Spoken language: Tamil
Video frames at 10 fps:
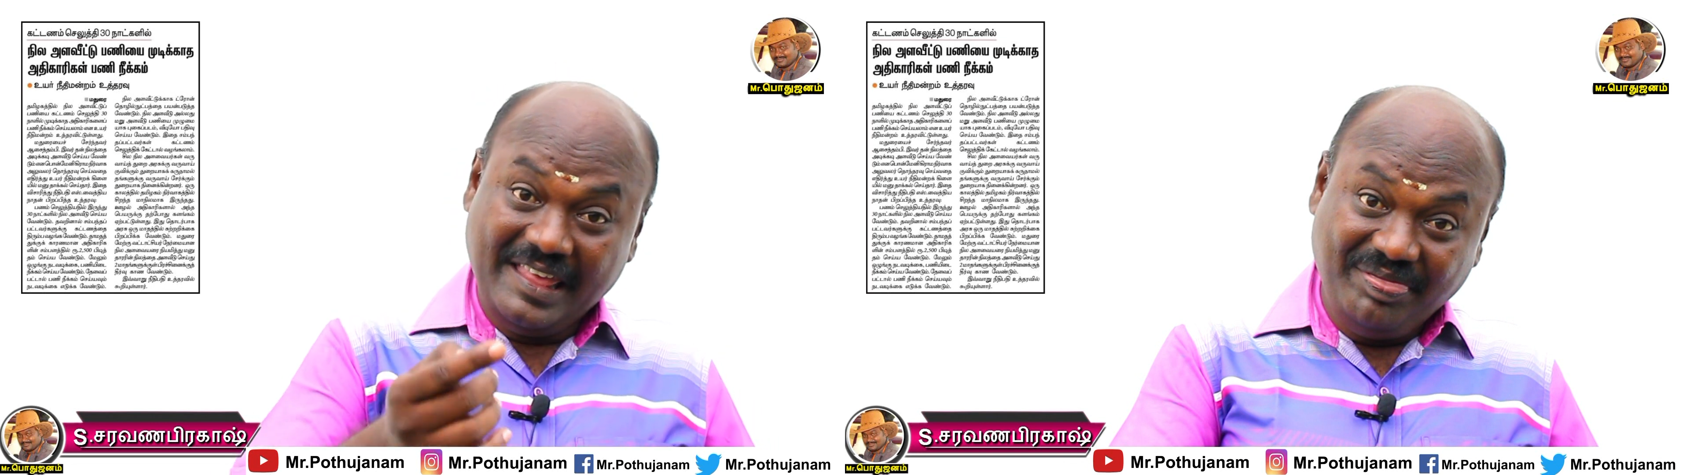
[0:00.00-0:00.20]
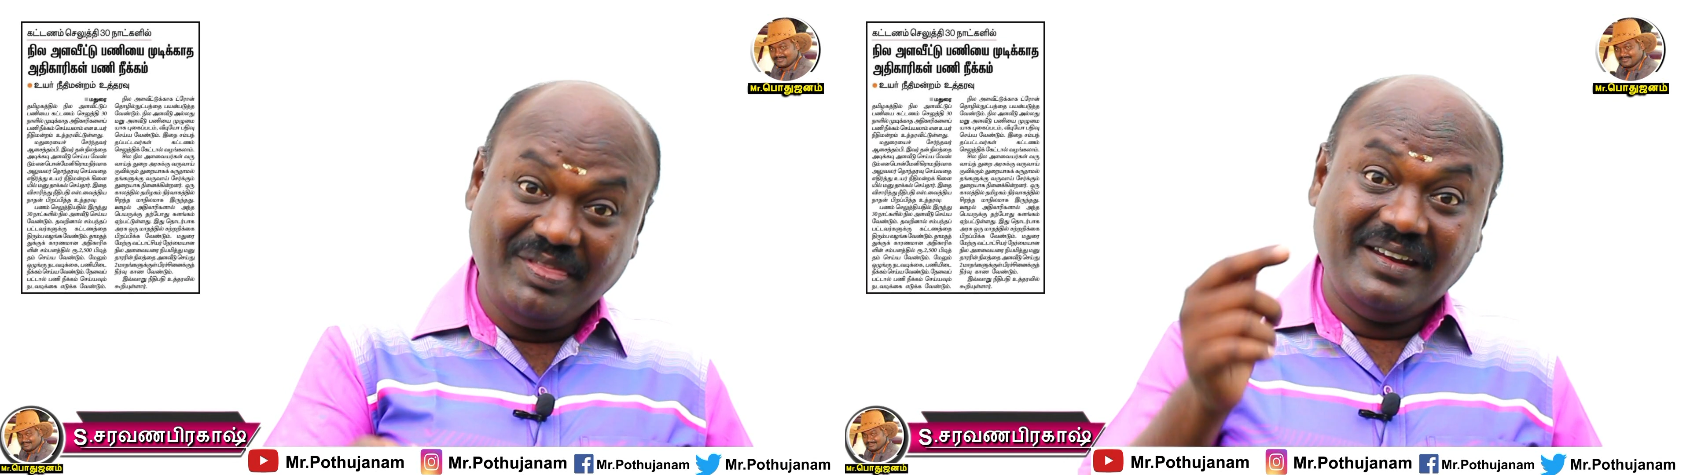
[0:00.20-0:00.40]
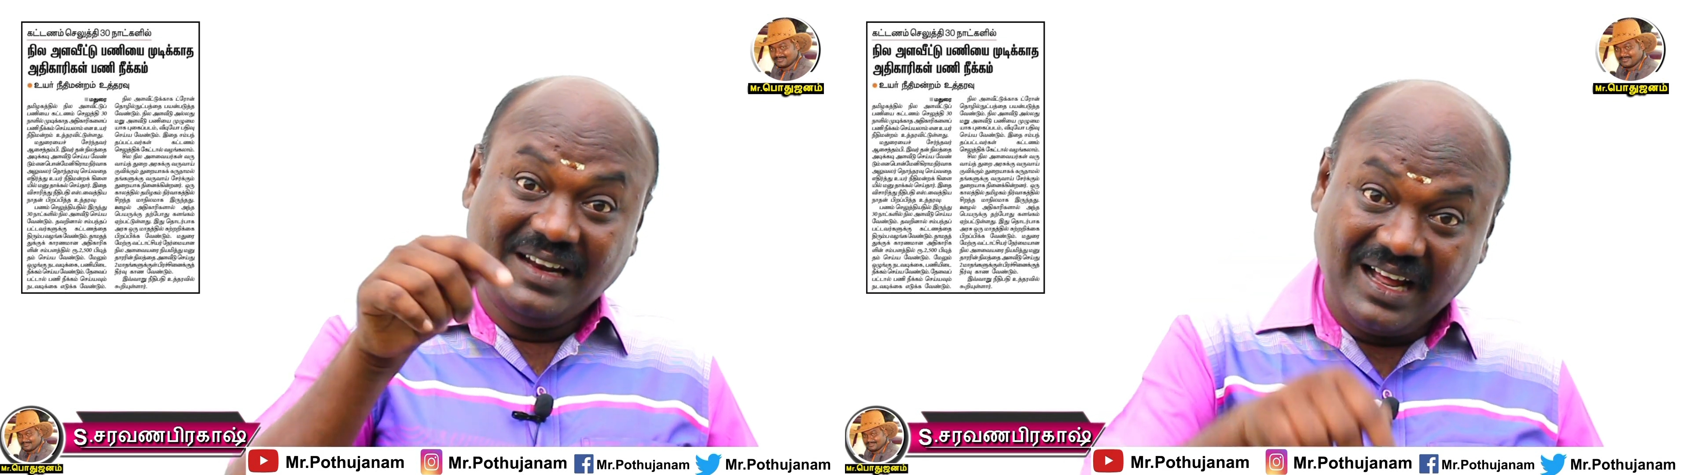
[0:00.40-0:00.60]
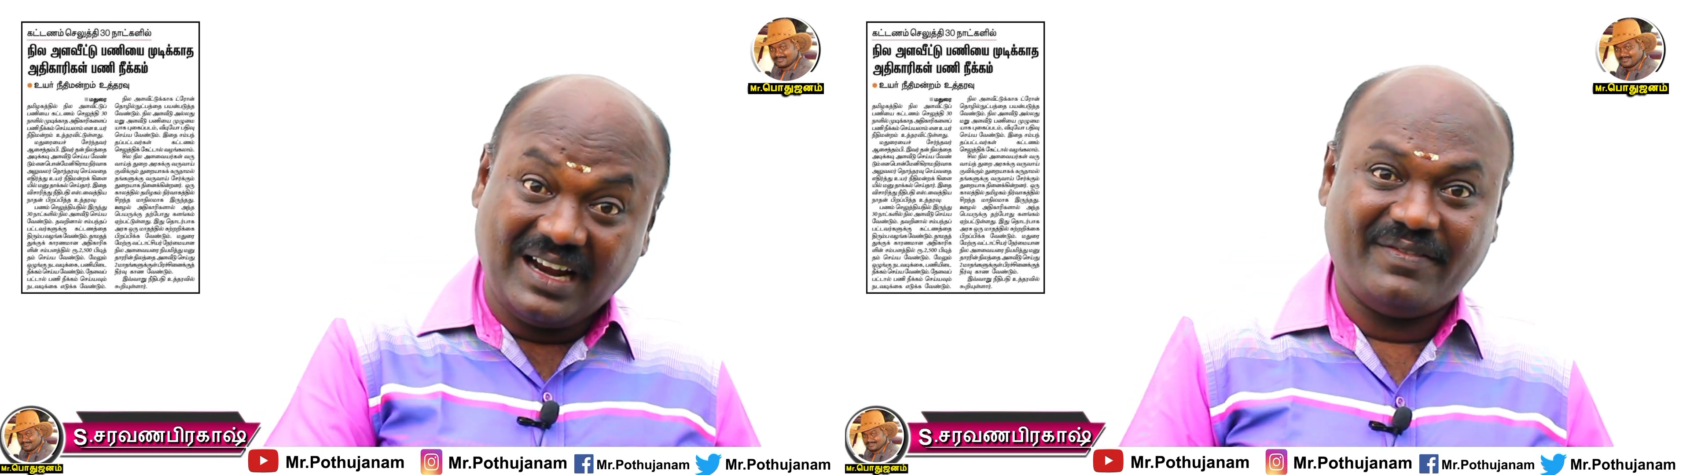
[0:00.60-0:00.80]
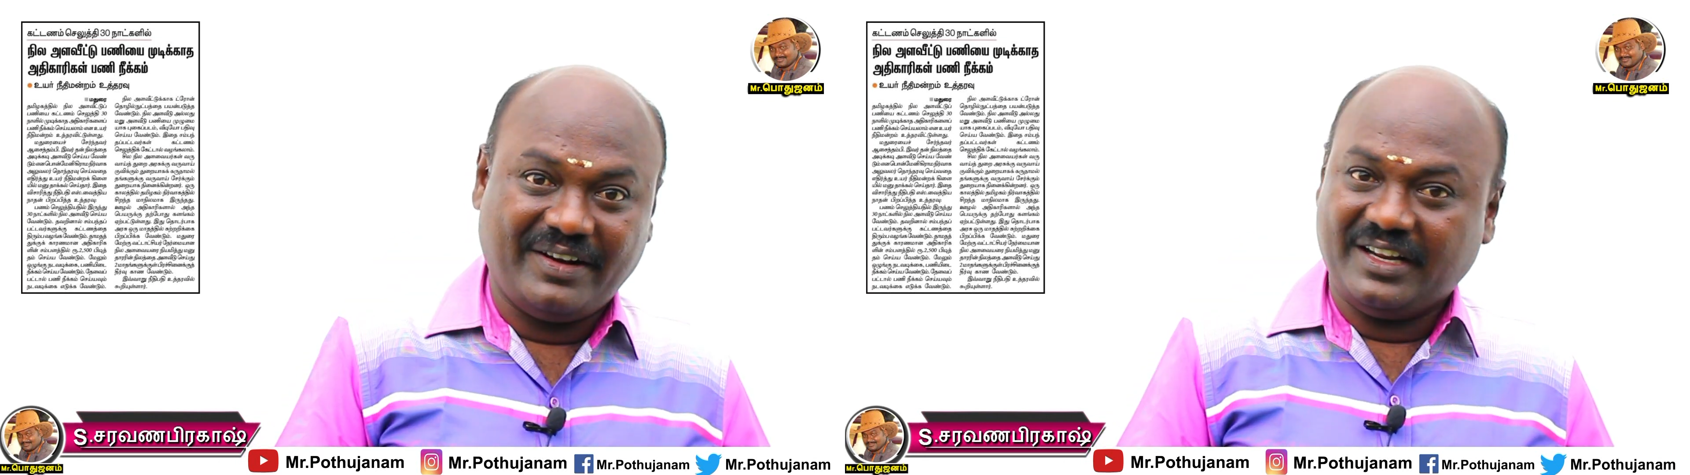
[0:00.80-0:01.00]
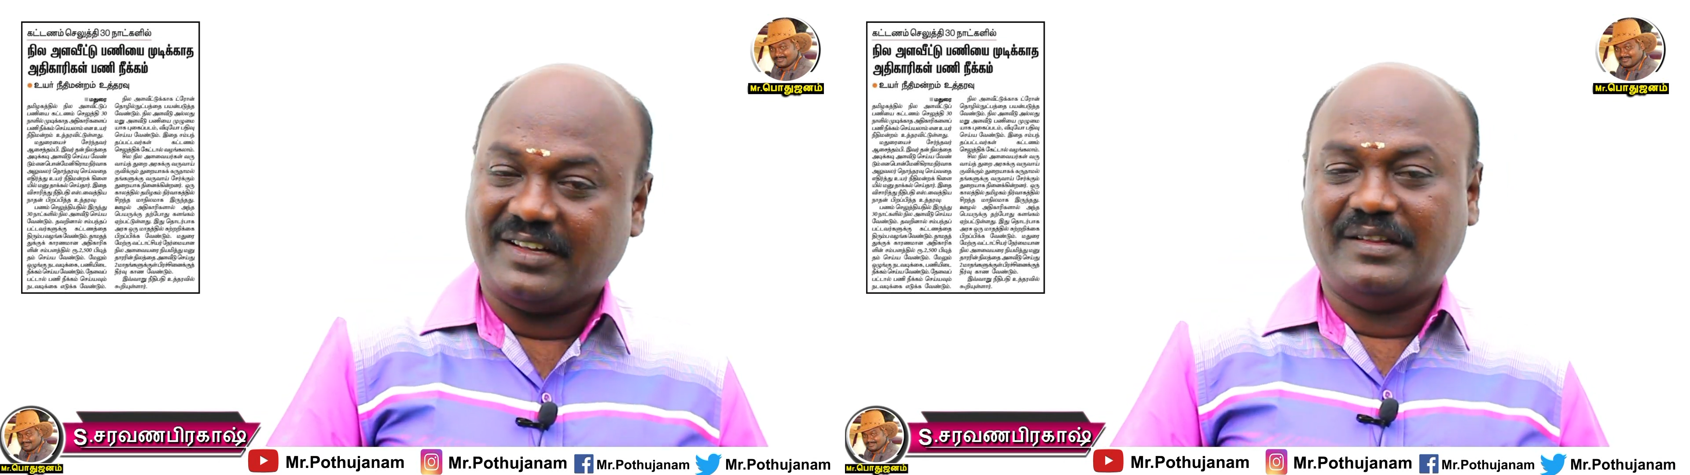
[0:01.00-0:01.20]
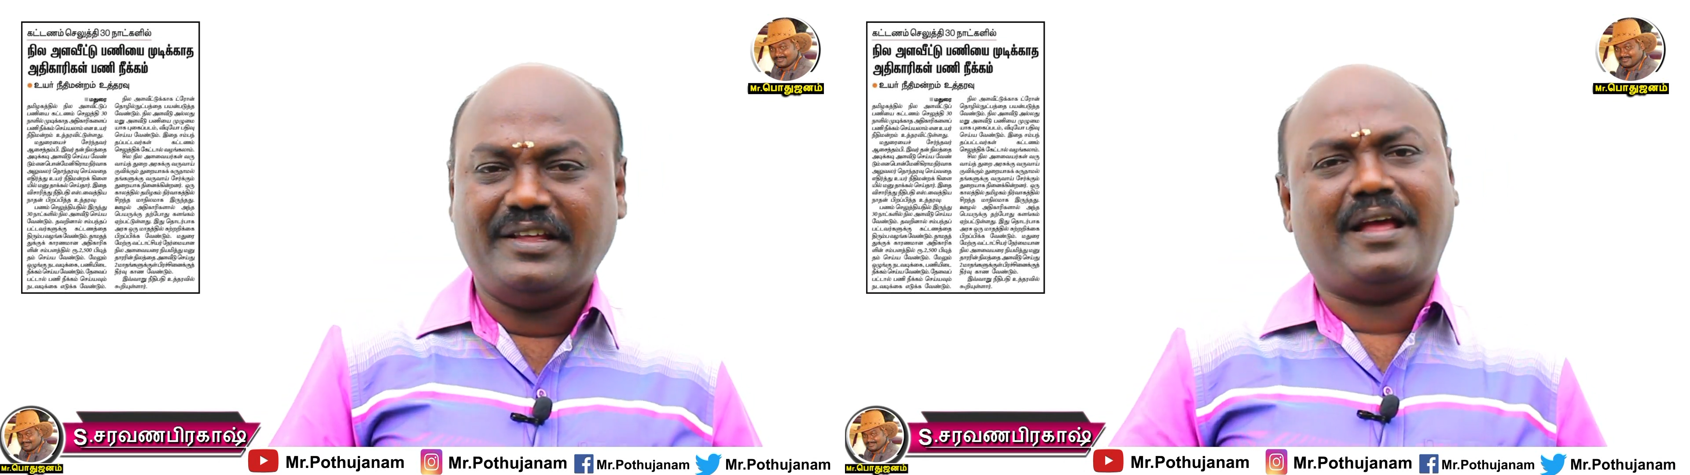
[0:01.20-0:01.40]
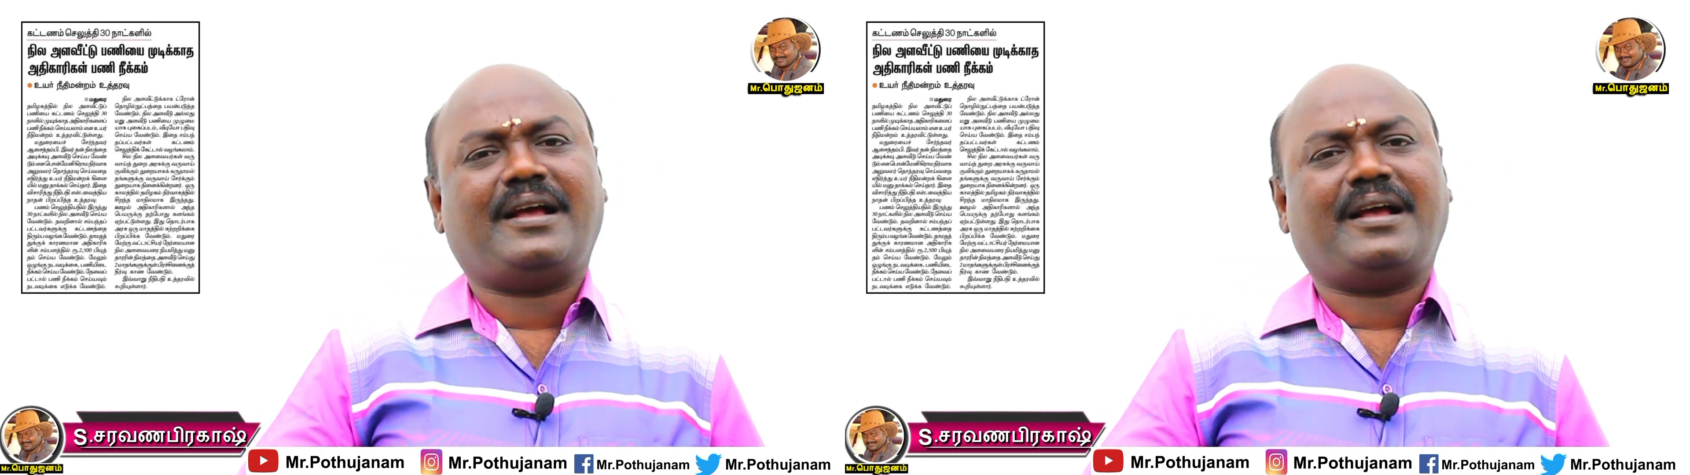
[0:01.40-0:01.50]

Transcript: இந்த நில அளவீட்டுக்கு வந்து